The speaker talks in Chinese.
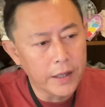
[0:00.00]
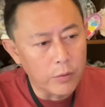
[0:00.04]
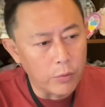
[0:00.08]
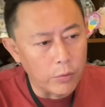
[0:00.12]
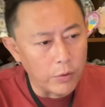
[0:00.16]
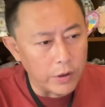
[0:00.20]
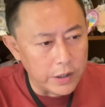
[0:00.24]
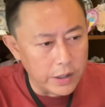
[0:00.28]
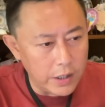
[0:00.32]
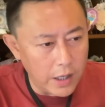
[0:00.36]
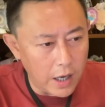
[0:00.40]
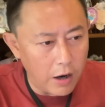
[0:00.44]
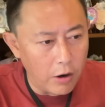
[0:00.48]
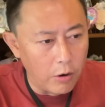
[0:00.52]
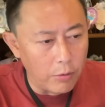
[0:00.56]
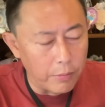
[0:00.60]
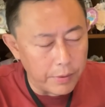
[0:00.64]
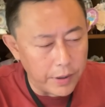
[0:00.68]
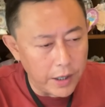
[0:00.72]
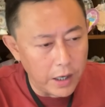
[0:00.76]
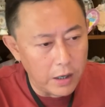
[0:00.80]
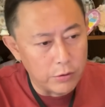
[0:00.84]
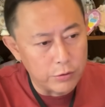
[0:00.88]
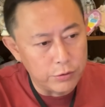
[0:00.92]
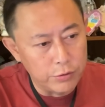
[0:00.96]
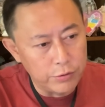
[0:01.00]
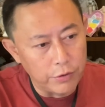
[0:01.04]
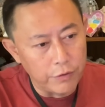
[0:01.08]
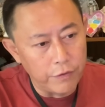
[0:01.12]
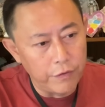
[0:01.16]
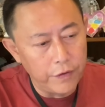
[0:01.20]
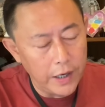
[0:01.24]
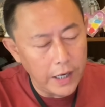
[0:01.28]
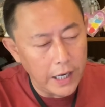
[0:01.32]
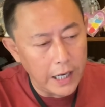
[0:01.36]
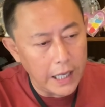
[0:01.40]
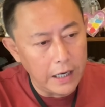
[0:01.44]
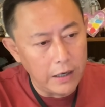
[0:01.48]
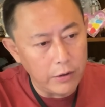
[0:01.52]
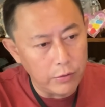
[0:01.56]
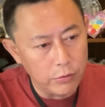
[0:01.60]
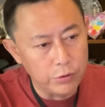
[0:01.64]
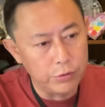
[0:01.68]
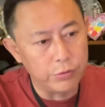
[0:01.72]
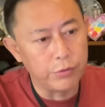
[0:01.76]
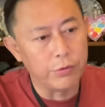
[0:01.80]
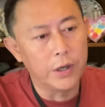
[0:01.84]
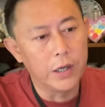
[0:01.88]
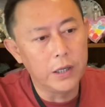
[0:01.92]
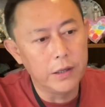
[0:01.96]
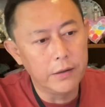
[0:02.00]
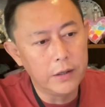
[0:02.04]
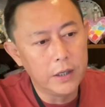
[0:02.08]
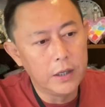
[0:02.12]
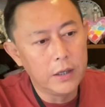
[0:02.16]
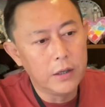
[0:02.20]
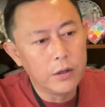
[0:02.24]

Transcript: 我要不要去芬兰留学？